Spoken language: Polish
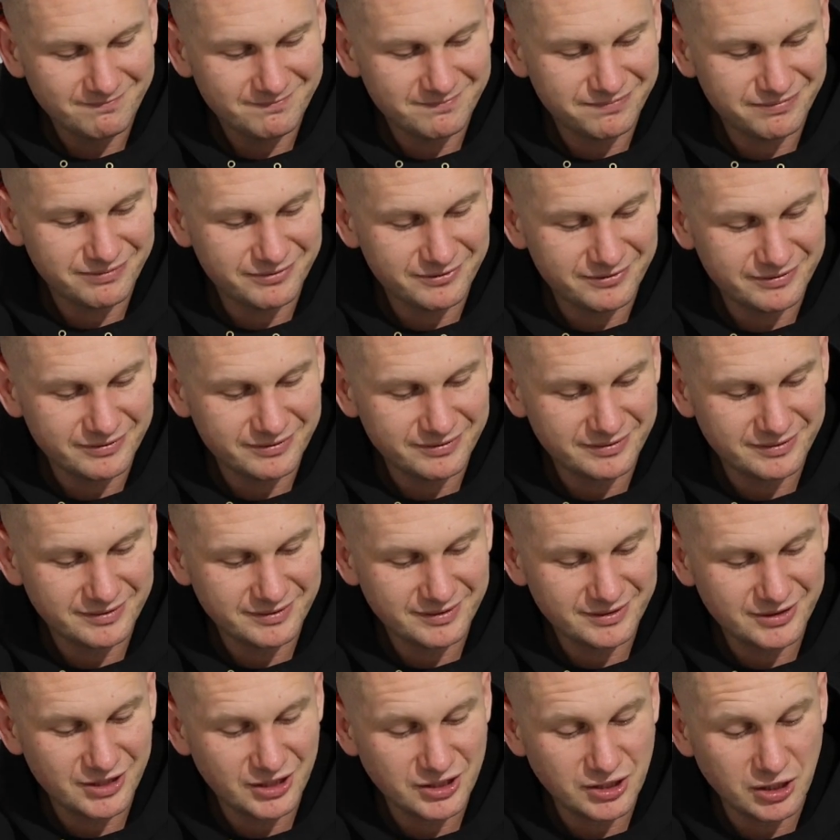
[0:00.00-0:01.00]

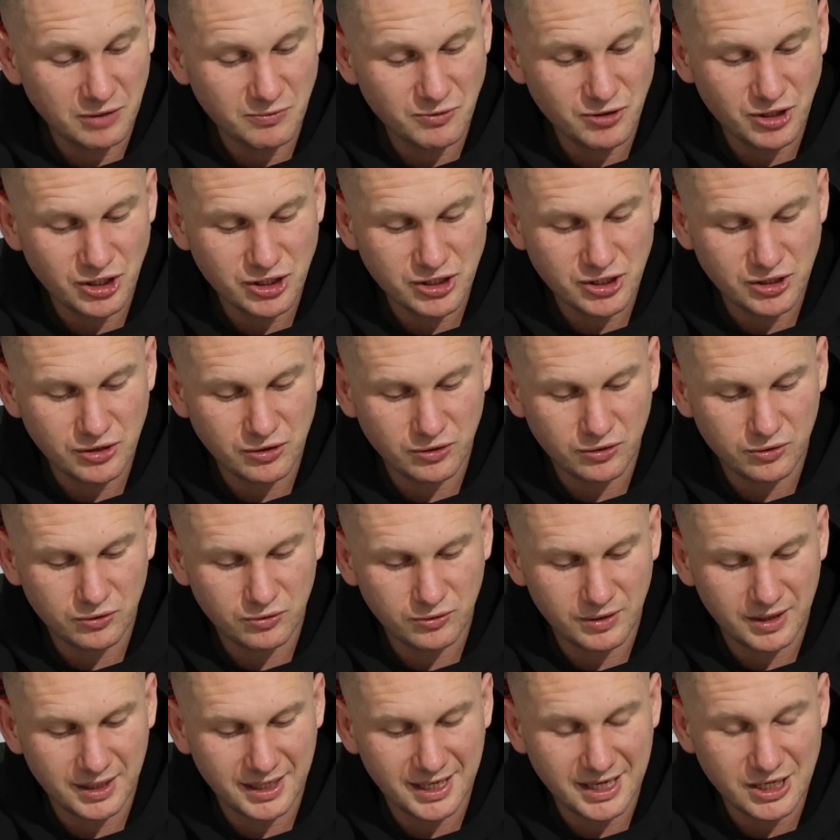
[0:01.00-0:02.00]
Pff, czy są rzeczy, do
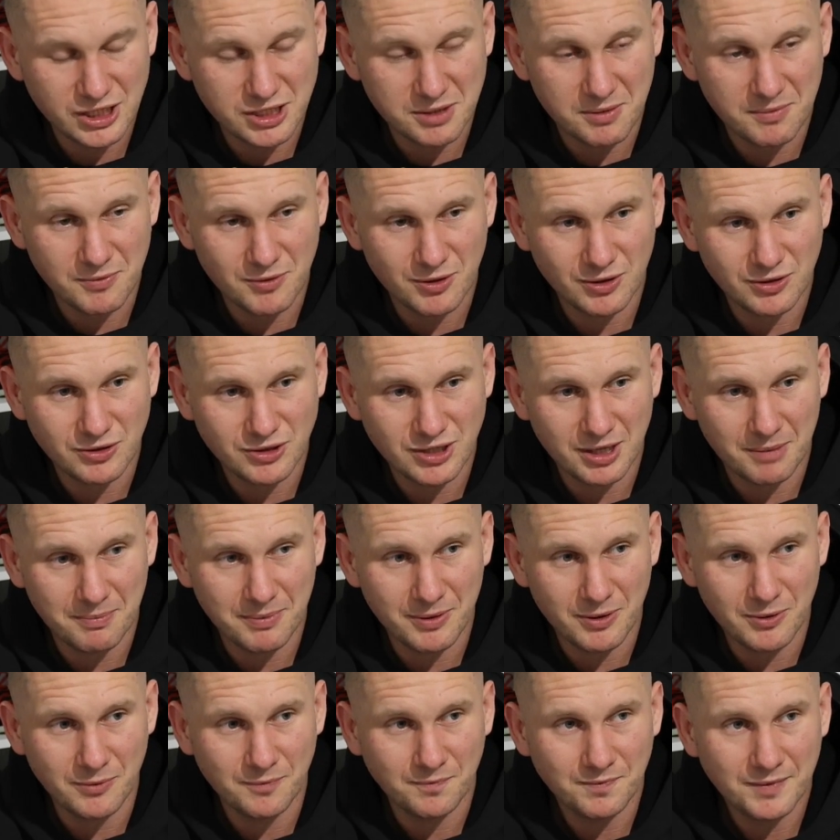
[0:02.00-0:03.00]
których jeszcze bym się
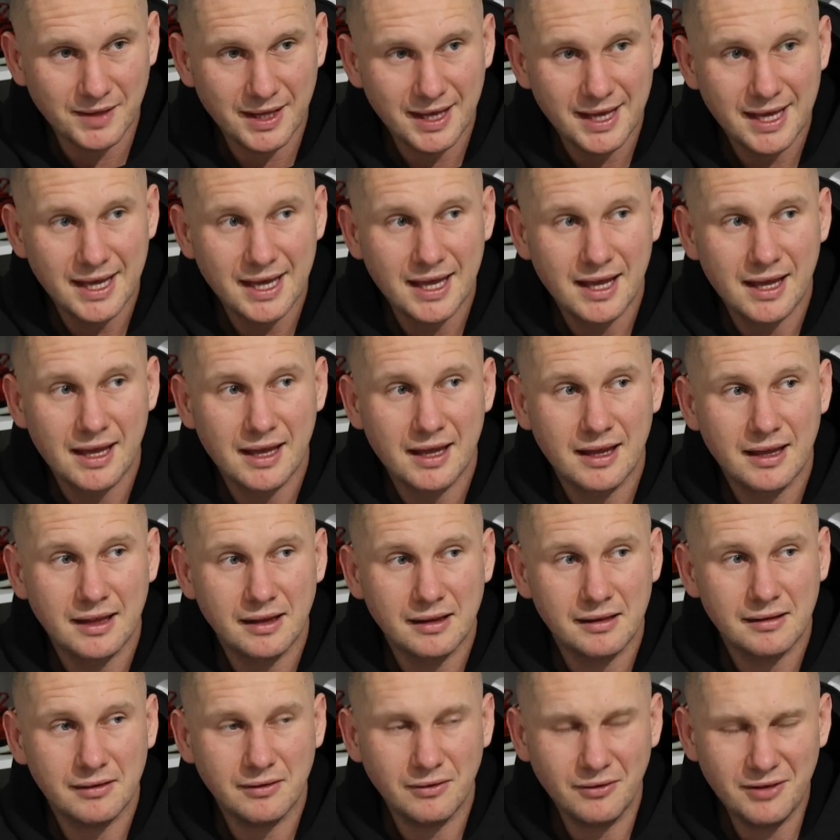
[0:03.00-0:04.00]
doczepił?
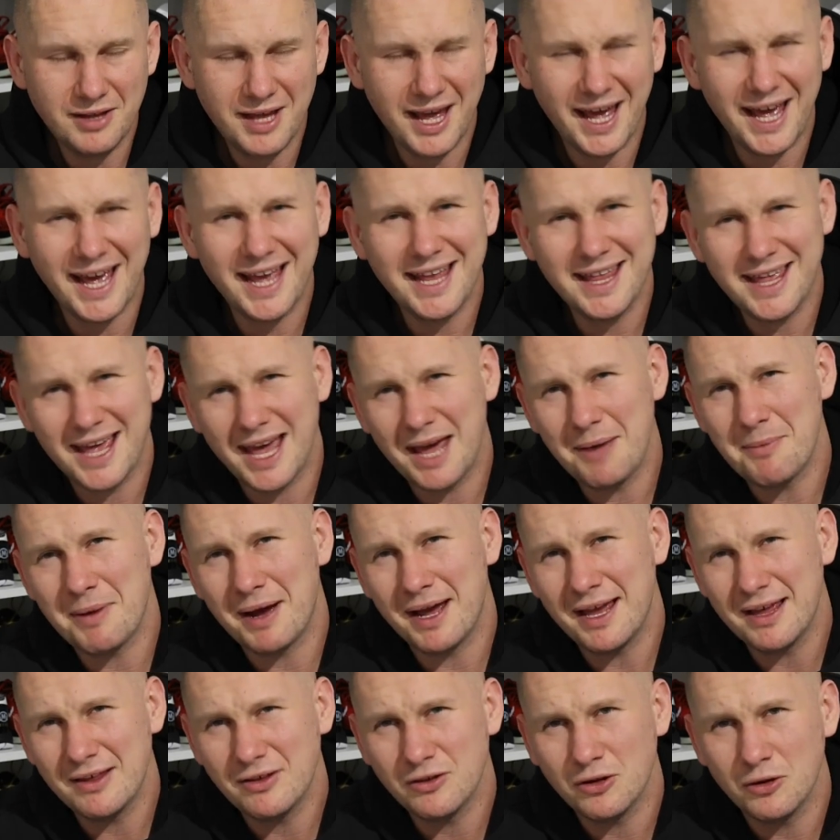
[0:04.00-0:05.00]
No nie, nie
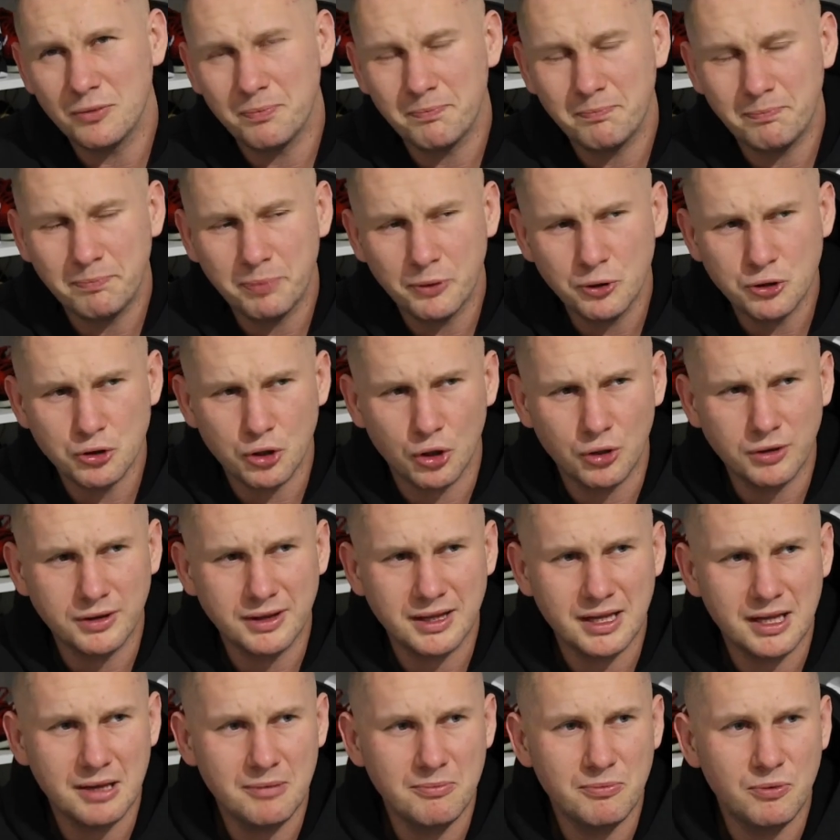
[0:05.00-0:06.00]
ma. Jest to
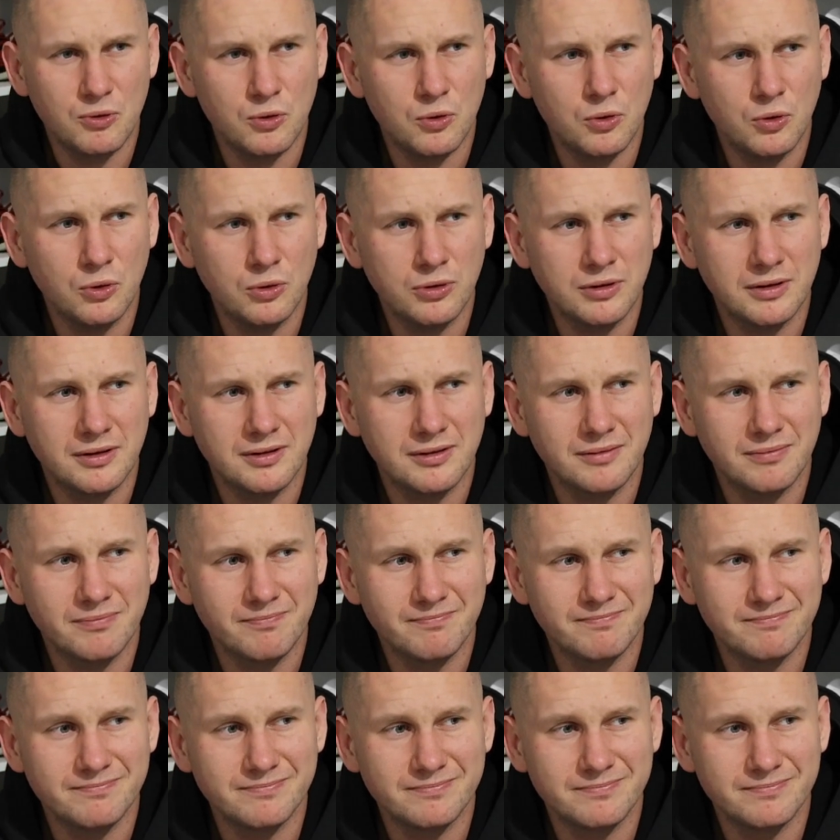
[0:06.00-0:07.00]
porządny but.
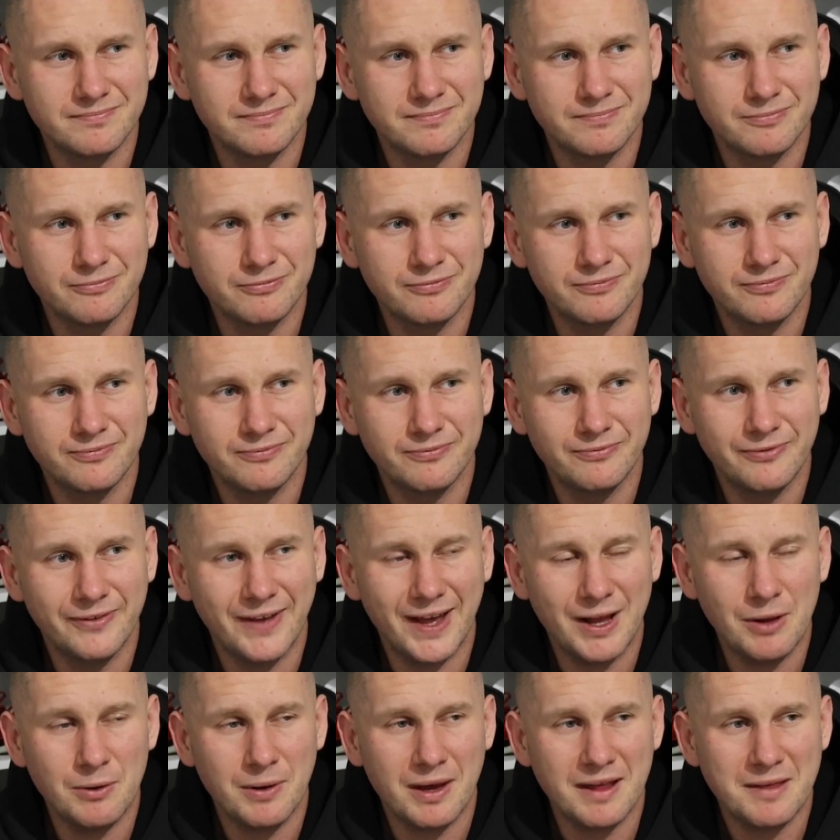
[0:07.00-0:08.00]
W
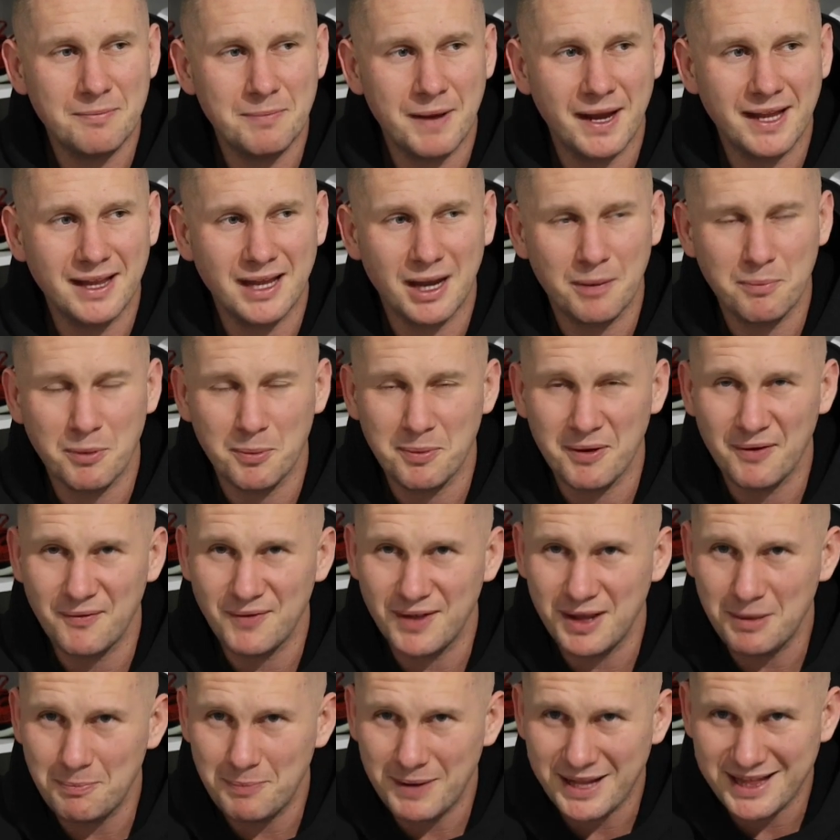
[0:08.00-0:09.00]
wielu aspektach
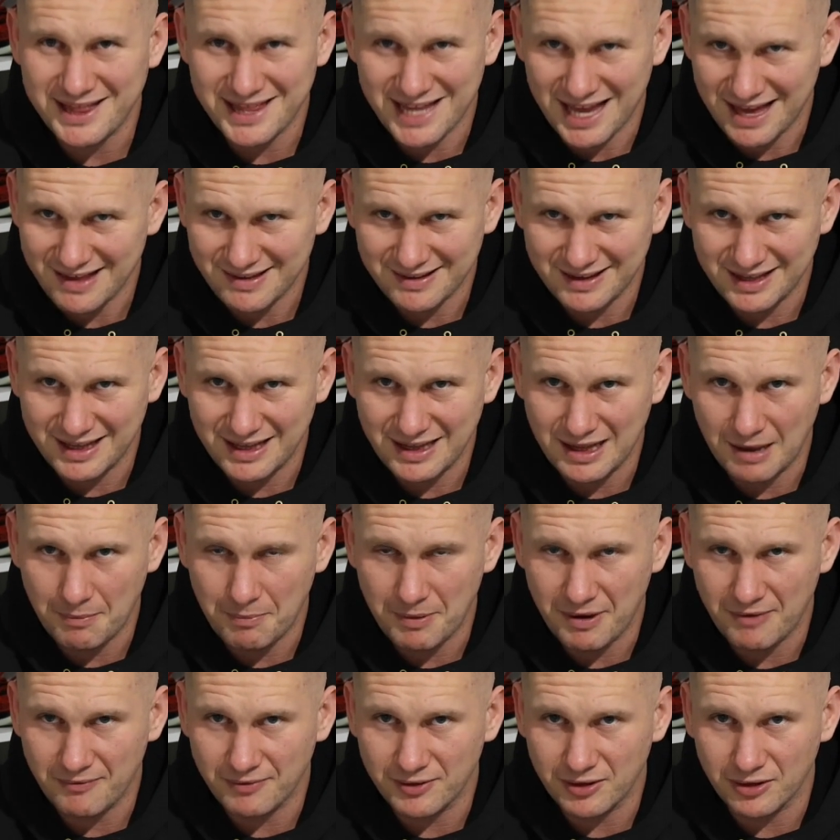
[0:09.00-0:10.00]
poprawili piętnastki na
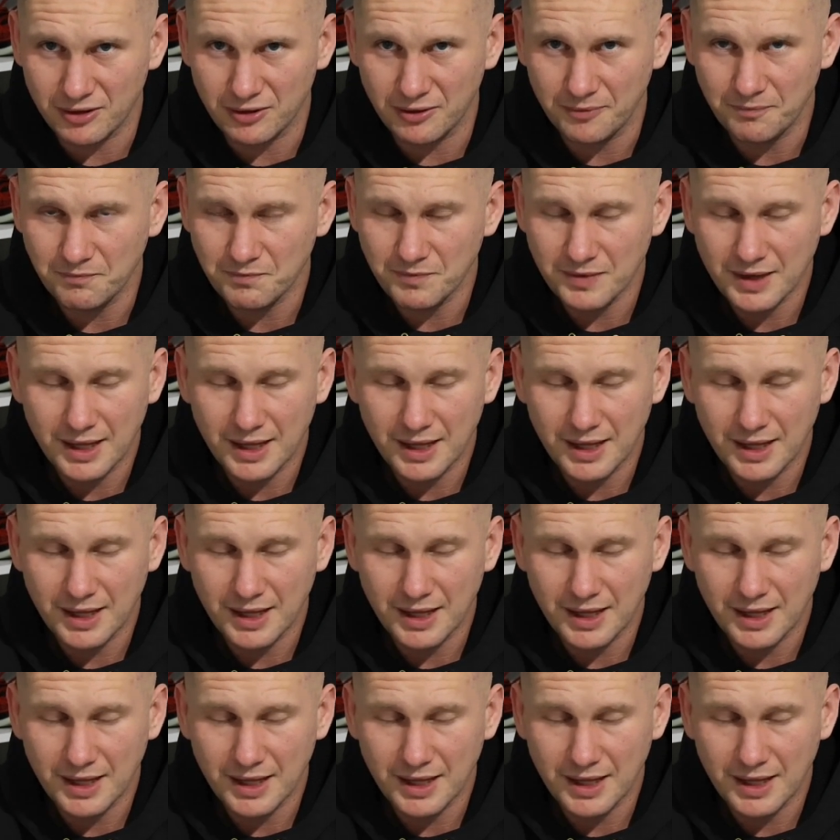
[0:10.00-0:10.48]
pewno.